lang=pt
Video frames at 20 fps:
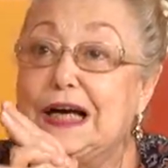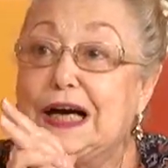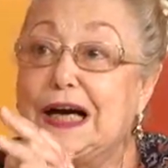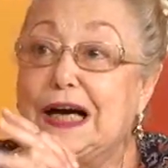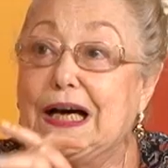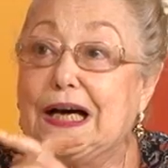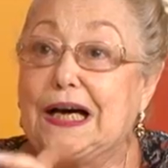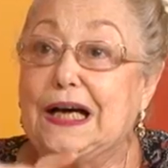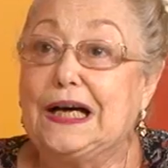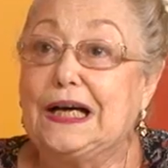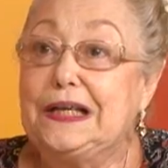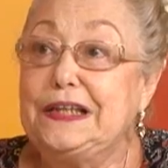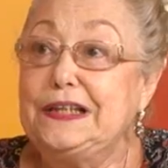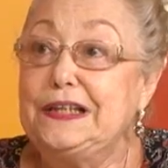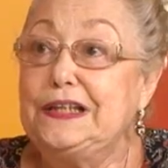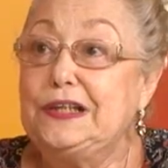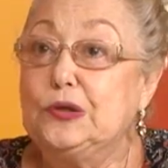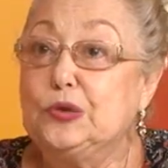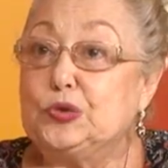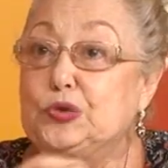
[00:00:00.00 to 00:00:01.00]

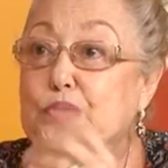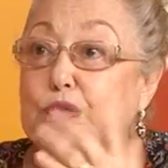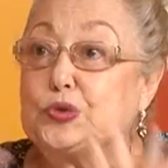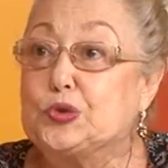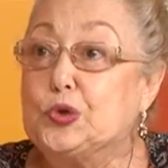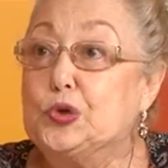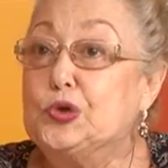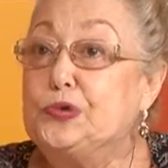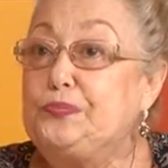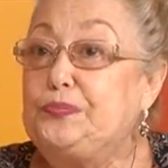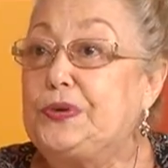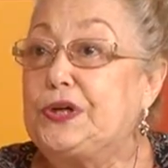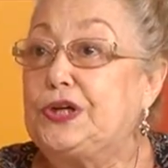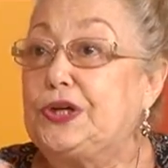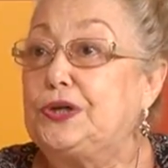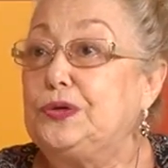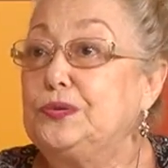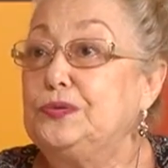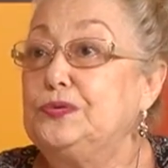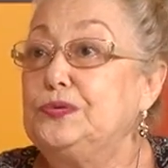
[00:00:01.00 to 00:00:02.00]
Aí eu soube
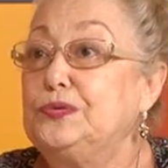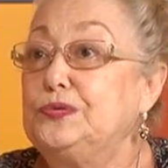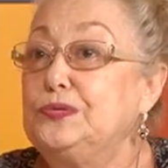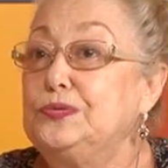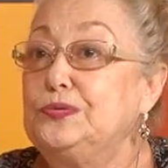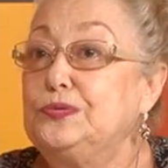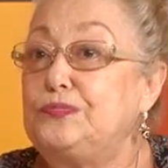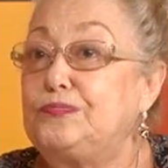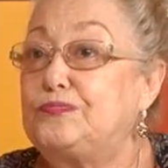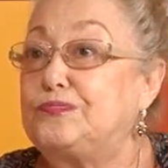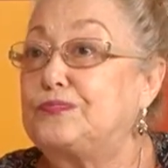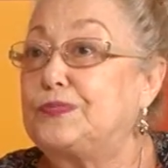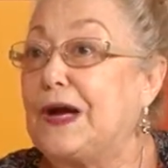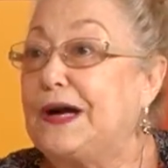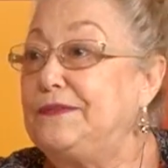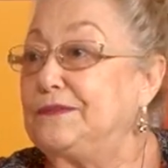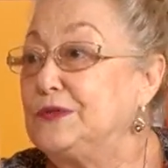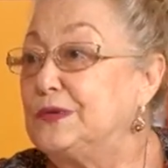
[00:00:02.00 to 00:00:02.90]
que o Flávio